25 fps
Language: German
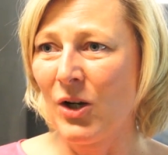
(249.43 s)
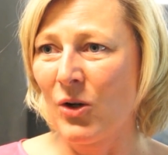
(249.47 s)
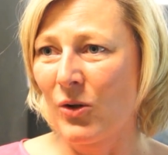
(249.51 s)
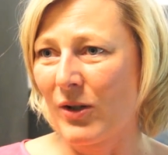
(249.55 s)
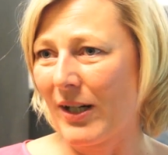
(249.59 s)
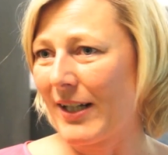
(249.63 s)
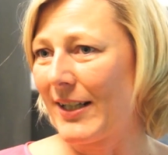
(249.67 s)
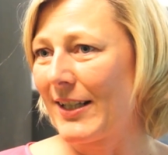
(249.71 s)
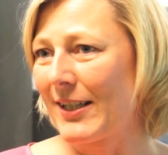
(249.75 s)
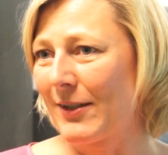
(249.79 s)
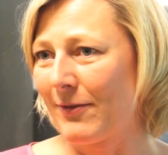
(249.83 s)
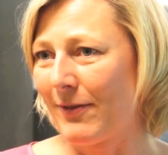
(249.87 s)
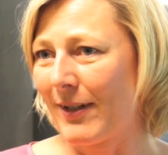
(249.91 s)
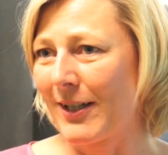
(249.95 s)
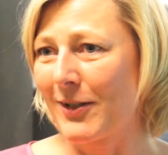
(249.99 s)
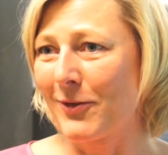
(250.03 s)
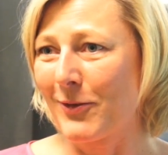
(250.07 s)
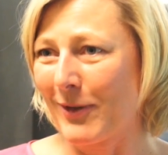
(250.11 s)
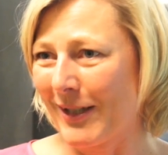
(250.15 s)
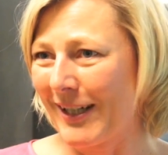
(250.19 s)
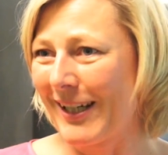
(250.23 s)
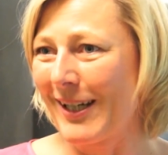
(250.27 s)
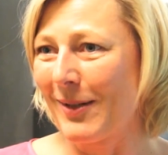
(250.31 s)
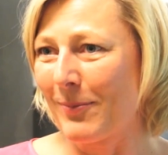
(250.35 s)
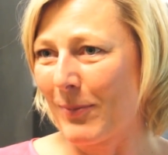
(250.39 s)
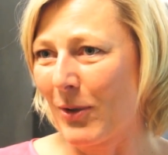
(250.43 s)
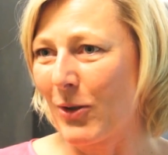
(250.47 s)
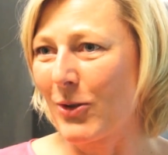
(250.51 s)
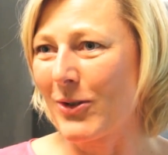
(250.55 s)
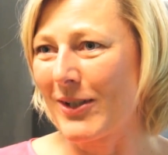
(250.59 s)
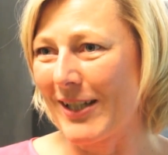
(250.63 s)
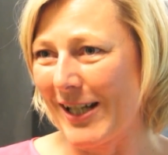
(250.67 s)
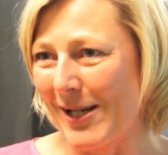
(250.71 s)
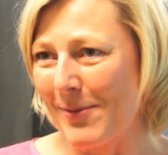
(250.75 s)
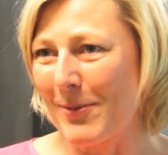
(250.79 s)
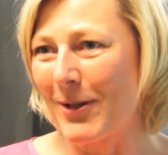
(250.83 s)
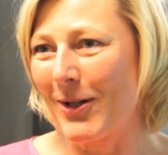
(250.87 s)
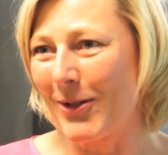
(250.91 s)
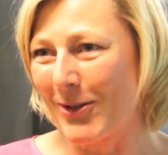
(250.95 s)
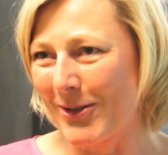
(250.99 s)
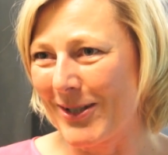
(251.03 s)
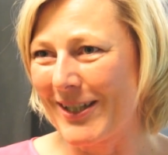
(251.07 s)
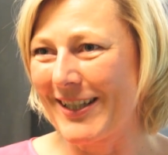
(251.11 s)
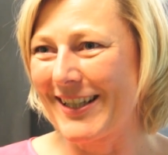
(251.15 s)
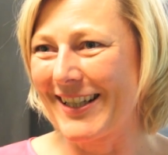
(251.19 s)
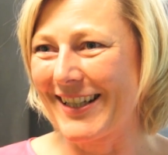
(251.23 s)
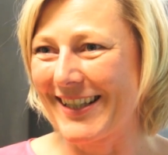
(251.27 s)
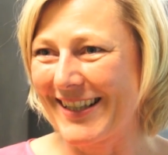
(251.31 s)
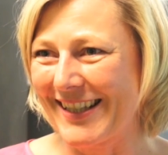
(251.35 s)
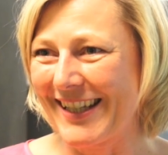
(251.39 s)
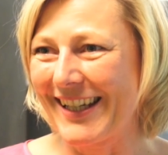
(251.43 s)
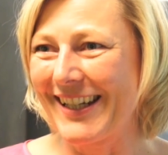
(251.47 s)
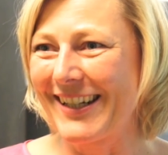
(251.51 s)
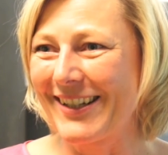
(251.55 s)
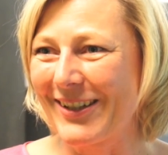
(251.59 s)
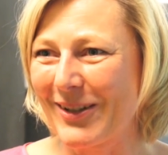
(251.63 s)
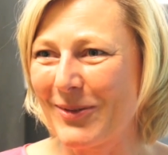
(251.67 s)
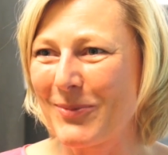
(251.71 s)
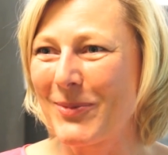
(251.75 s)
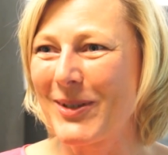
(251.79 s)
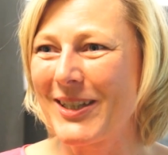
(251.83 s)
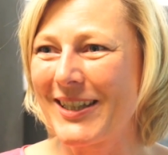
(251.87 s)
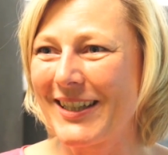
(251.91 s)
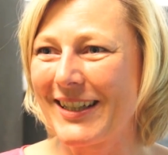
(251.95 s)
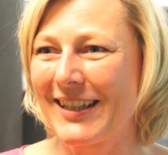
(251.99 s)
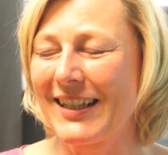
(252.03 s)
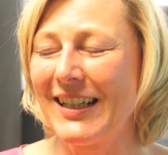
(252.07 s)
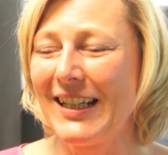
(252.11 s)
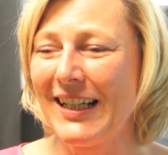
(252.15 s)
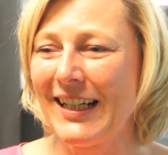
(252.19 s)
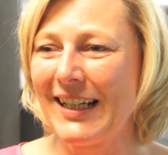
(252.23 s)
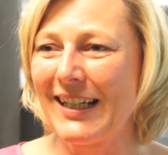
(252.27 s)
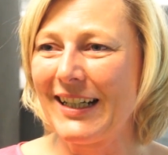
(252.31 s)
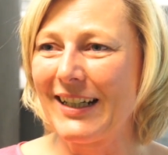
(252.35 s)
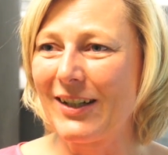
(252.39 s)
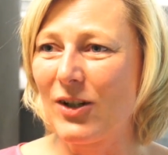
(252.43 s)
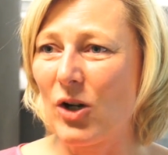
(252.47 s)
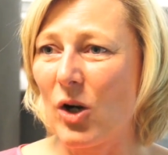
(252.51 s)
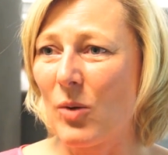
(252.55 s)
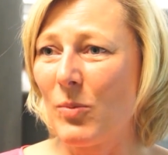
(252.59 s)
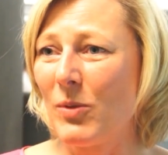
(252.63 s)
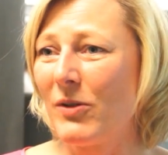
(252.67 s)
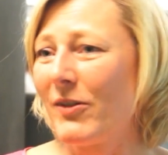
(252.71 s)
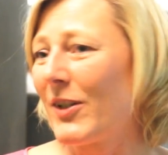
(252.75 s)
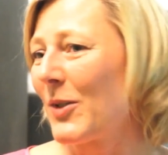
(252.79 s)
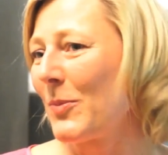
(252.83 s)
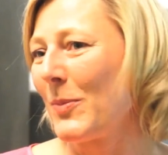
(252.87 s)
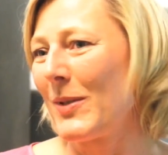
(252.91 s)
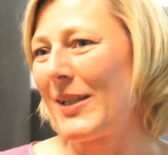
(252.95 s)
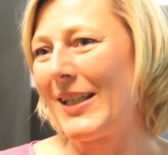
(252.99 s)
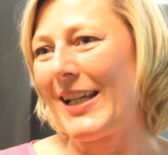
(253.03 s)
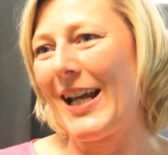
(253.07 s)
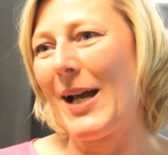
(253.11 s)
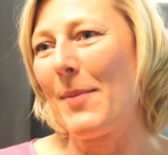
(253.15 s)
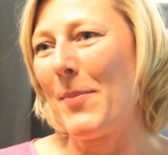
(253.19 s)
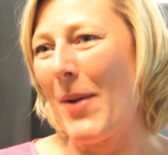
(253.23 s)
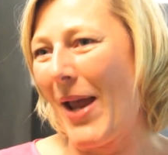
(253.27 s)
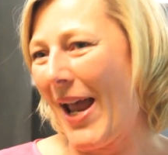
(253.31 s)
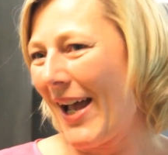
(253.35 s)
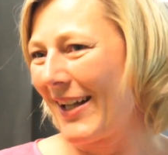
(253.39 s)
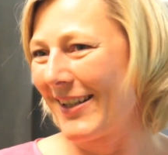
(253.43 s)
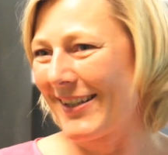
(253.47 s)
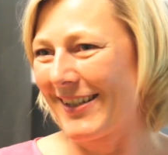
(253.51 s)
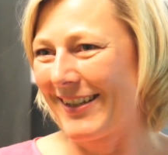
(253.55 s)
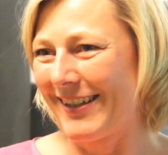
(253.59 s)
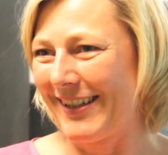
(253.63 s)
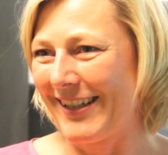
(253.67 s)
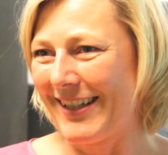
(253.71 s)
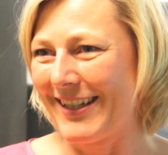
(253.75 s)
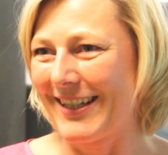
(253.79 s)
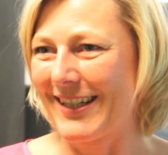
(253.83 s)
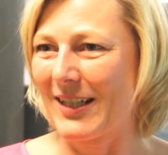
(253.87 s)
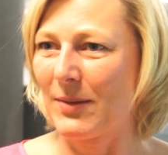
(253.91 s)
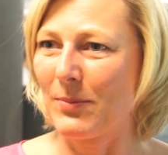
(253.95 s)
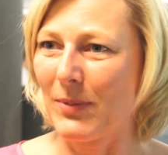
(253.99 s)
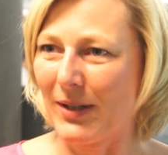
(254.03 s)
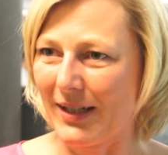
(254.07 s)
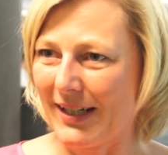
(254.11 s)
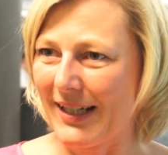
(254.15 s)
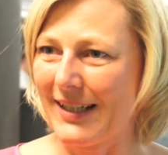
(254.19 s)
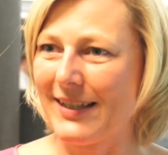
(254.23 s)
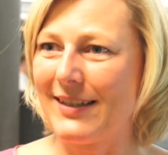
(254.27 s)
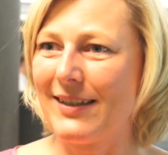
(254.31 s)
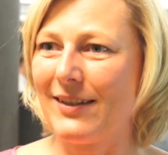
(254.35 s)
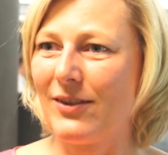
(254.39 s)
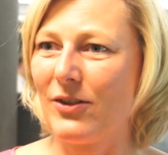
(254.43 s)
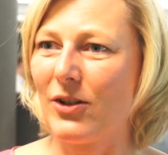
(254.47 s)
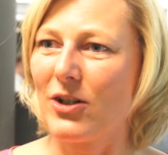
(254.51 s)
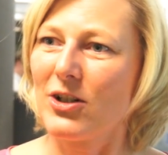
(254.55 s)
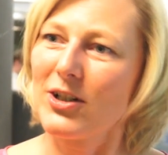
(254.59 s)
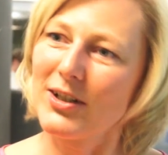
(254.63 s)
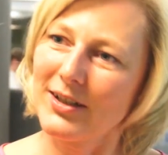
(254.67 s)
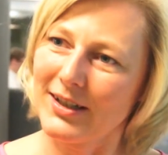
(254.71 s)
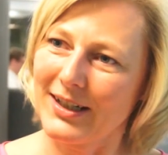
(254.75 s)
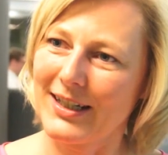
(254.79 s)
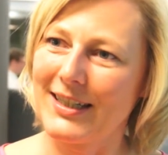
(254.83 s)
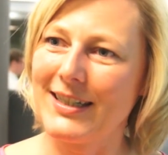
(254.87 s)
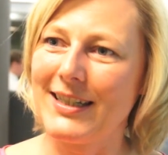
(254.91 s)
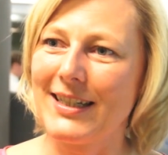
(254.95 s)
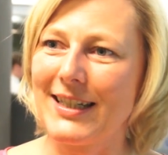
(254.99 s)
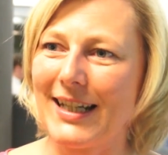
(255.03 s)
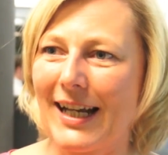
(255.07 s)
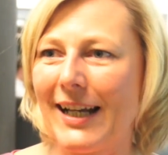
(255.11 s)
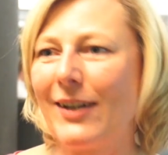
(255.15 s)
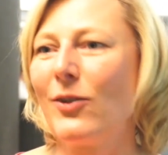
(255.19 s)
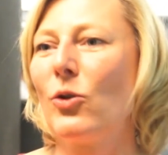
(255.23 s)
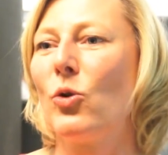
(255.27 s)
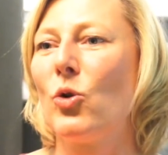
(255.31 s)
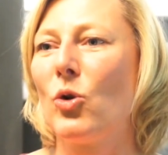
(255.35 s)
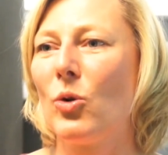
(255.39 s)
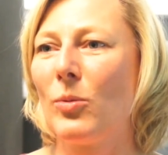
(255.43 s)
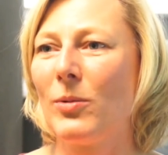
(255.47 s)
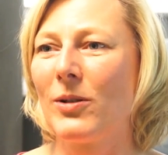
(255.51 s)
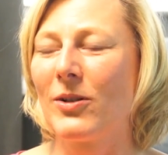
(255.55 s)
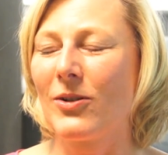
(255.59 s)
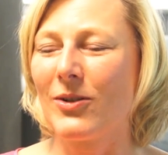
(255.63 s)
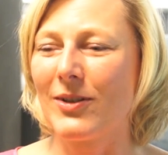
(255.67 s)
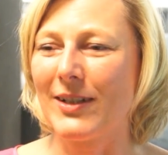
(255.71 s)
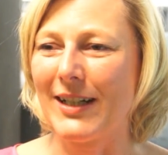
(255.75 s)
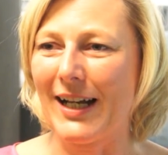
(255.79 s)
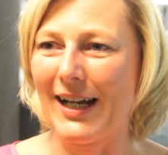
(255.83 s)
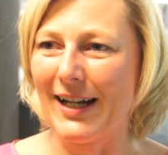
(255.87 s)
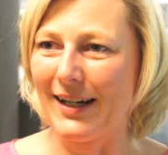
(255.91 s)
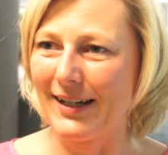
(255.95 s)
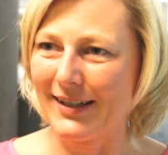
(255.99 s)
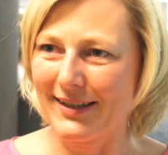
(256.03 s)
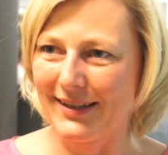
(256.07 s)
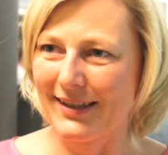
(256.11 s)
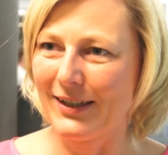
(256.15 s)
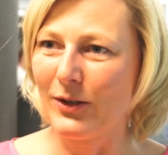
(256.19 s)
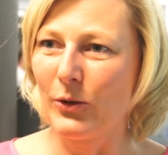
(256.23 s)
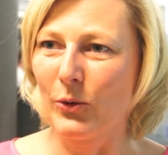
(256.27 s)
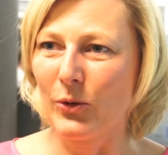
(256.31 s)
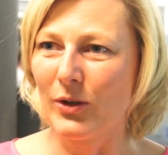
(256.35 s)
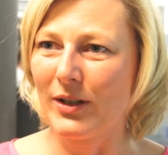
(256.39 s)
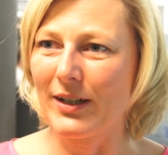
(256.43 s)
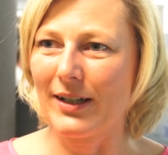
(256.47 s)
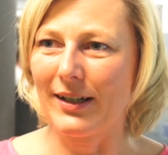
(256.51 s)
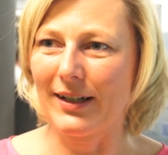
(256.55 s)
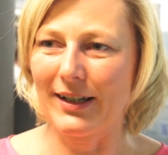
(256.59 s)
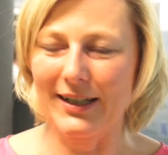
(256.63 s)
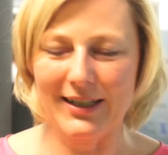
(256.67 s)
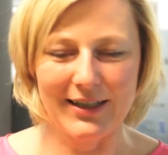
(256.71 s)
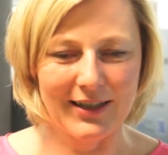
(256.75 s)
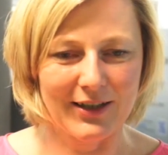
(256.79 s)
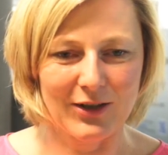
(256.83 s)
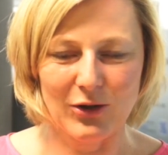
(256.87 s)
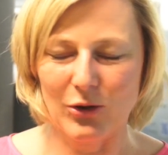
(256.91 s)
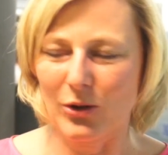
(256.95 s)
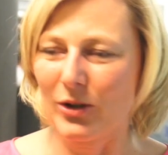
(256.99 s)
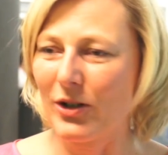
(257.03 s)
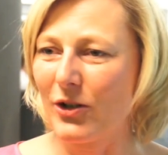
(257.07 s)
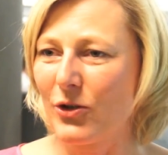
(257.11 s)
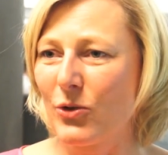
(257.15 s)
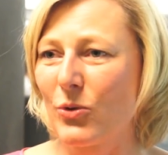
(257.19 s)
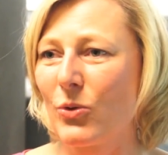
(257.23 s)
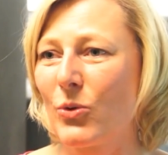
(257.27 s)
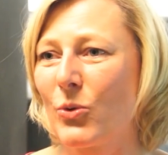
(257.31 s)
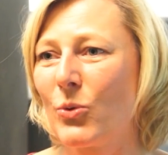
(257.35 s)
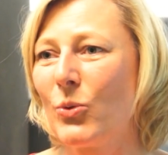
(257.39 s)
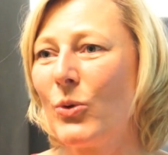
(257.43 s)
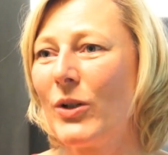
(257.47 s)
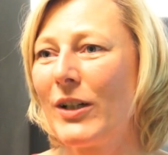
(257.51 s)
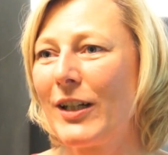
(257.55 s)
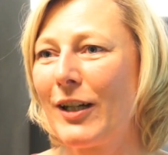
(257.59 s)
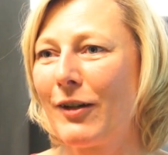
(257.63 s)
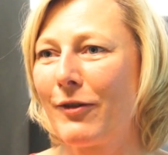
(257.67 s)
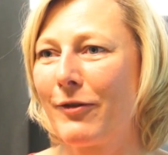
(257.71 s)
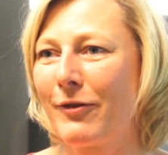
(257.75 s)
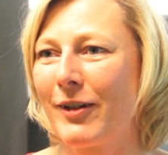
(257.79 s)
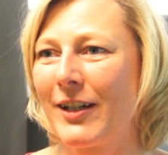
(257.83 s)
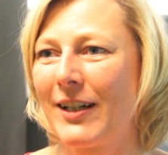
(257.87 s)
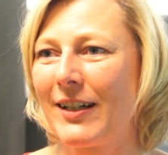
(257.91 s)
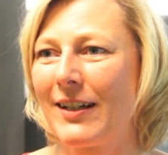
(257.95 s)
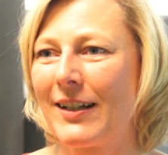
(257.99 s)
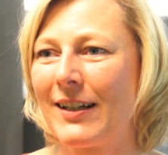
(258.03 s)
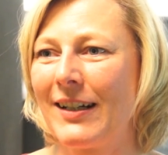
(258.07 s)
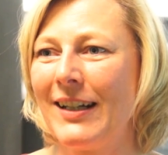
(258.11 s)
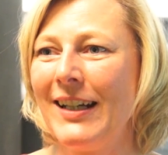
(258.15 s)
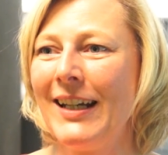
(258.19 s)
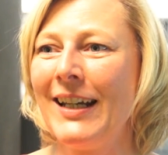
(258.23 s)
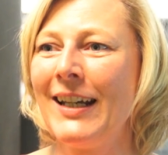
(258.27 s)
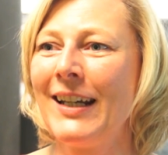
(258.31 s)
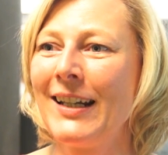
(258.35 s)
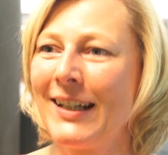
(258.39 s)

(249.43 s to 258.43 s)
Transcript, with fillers: Und das ist was, weil ich eben auch selber aus dieser Szene so ein bisschen äh, komme, was mir sehr am Herzen liegt, dass man das in Deutschland richtig ankurbelt und da, dass die Gründer richtig tolle Strukturen hier finden.